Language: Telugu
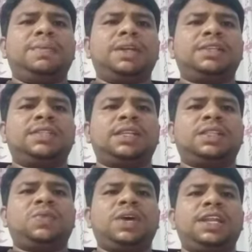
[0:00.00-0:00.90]

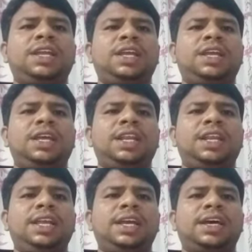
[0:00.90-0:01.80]
మనస్తత్వాన్ని
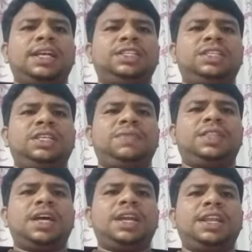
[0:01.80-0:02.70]
నీ యొక్క
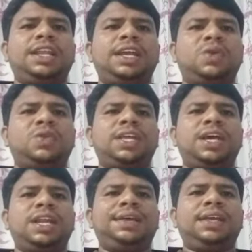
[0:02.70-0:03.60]
జీవితాన్ని నీ
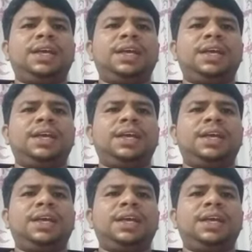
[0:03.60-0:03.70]
హృదయాన్ని